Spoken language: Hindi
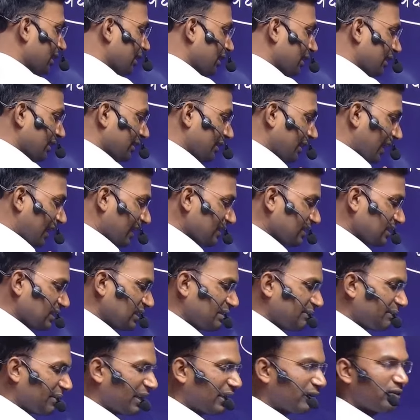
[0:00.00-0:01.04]

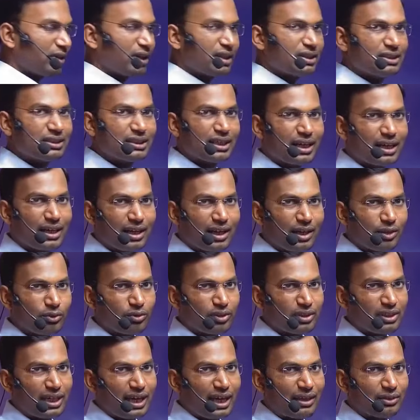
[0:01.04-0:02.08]
राष्ट्रीय मानव अधिकार
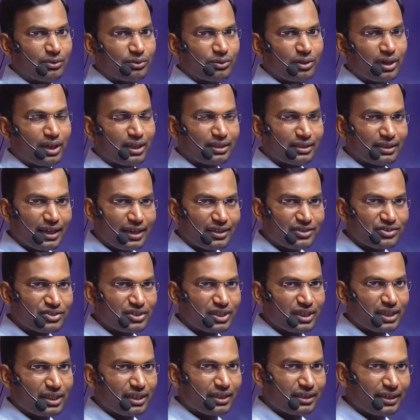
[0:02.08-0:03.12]
आयोग क्या है वो अध्यक्ष
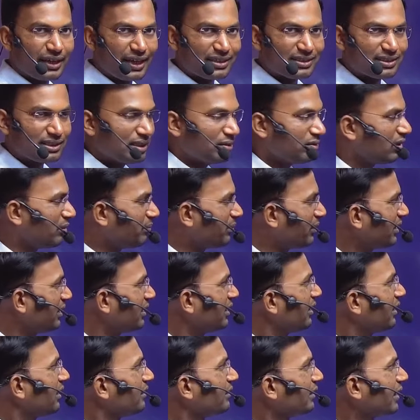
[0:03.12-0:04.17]
है नेशनल लेवल पर
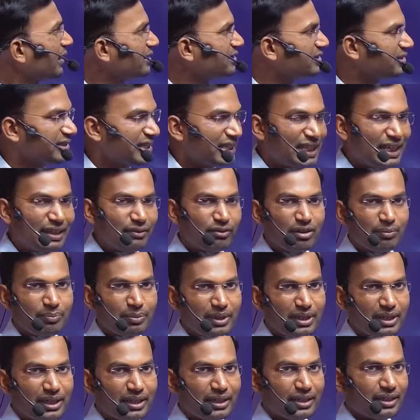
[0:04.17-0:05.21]
या स्टेट लेवल
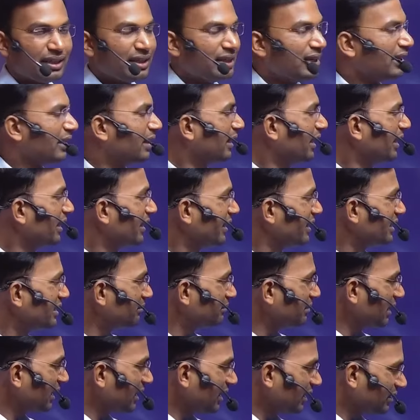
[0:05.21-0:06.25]
पर है
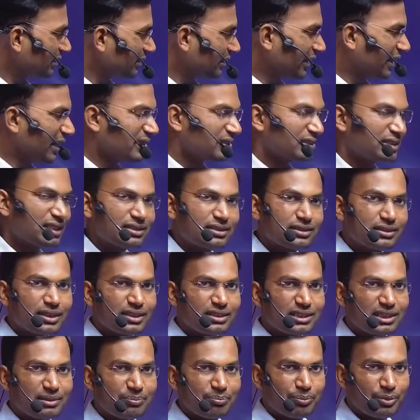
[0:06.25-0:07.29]
इसमें अध्यक्ष या
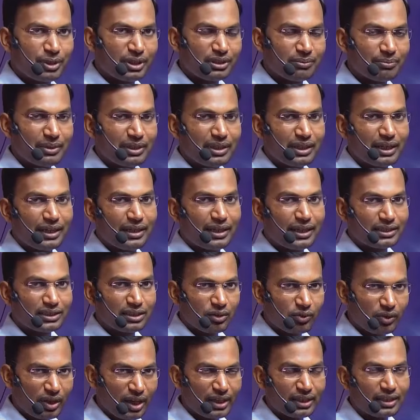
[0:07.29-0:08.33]
सदस्य पद में रहने के
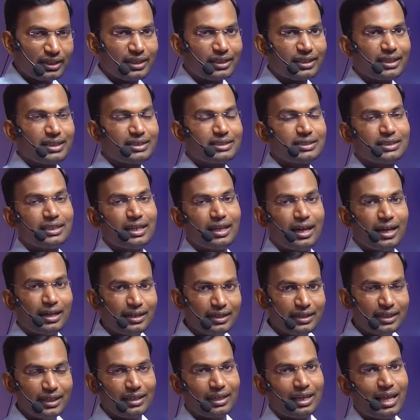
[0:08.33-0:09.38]
दौरान किसी
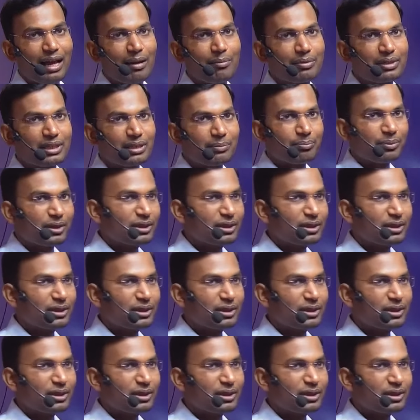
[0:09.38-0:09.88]
अन्य लाभ के पद